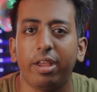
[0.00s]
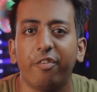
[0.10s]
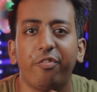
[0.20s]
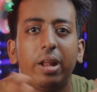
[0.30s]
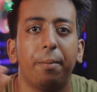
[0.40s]
और
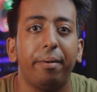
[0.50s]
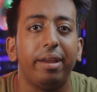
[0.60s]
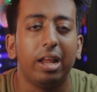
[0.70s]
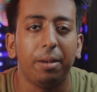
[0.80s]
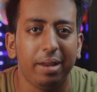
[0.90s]
या फिर आप
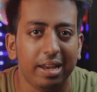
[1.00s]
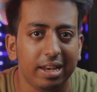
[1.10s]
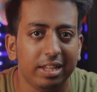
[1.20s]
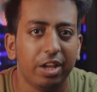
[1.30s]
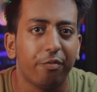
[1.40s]
रियलमी
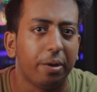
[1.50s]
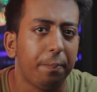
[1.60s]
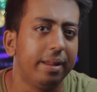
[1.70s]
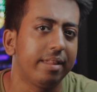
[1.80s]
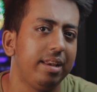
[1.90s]
ले लीजिए
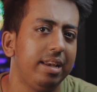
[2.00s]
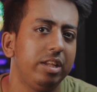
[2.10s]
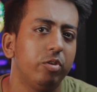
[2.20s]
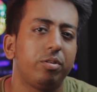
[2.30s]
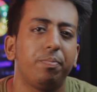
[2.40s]
वन प्लस ले
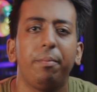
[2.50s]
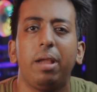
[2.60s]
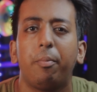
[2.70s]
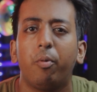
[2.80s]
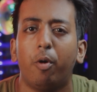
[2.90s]
लीजिए उसमें
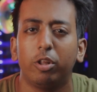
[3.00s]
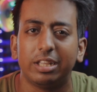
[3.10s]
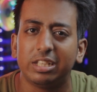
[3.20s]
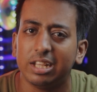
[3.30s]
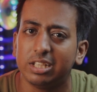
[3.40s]
भी आपको
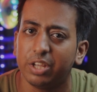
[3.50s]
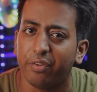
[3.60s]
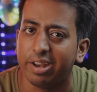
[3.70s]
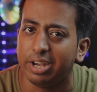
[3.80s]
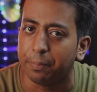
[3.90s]
बहुत अच्छा अच्छा
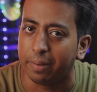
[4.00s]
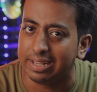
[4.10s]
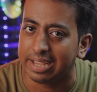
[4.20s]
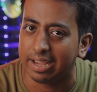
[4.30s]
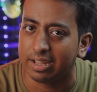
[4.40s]
वेरियंट
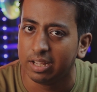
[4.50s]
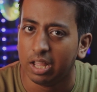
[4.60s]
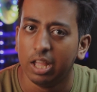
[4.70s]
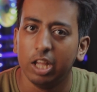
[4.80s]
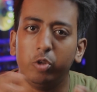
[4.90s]
मिल जाएगा
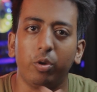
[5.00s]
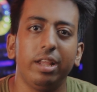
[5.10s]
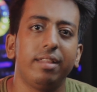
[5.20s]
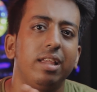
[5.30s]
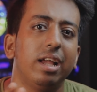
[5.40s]
जो
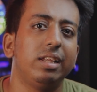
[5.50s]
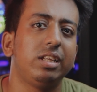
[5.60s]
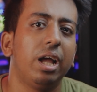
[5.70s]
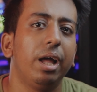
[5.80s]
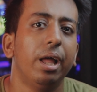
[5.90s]
कि इससे
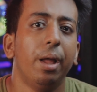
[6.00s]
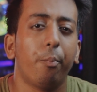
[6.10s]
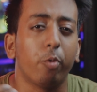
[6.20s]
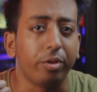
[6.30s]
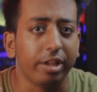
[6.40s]
अच्छा
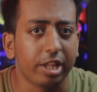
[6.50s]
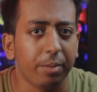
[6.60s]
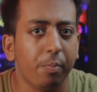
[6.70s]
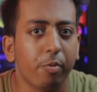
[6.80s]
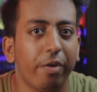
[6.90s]

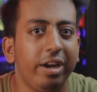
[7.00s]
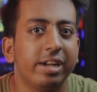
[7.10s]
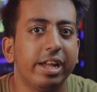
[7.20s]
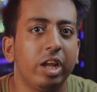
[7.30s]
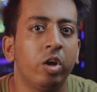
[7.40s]
प्रोसेसर भी
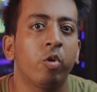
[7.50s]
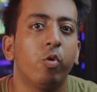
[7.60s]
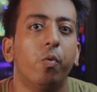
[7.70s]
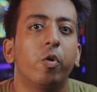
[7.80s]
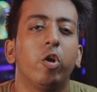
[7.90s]
प्रोवाइड करेगा और
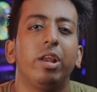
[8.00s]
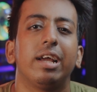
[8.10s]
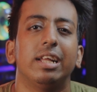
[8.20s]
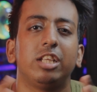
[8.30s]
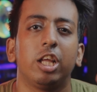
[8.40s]
ओवरऑल
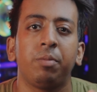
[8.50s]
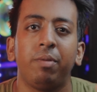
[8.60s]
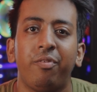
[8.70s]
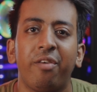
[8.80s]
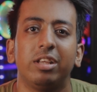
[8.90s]
एक अच्छा
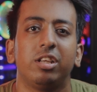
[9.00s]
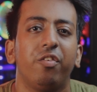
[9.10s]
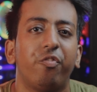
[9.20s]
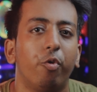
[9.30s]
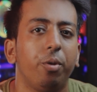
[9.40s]

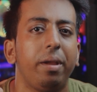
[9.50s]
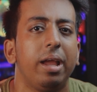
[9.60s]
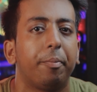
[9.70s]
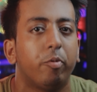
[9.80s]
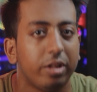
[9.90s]
स्पेसिफिकेशन फ़ोन
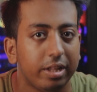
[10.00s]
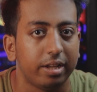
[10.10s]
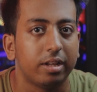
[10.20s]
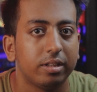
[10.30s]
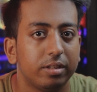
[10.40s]
भी आपको दे
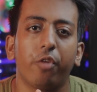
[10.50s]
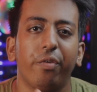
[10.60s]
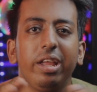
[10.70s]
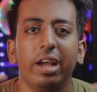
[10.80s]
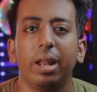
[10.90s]
देगा और
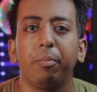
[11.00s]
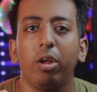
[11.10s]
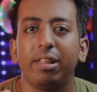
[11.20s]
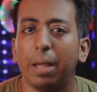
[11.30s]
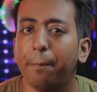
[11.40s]
वहीं अगर
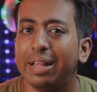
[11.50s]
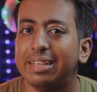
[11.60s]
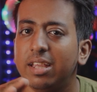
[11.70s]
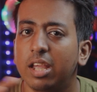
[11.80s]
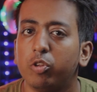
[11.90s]
आपको एग्जांपल
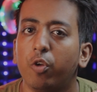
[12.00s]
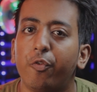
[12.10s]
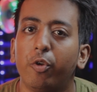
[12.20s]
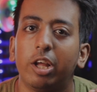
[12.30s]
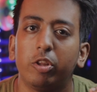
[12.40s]
चाहिए एक दो
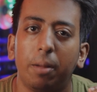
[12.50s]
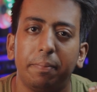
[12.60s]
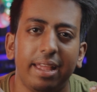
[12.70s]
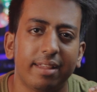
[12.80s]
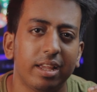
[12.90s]
फ़ोन का तो आप देख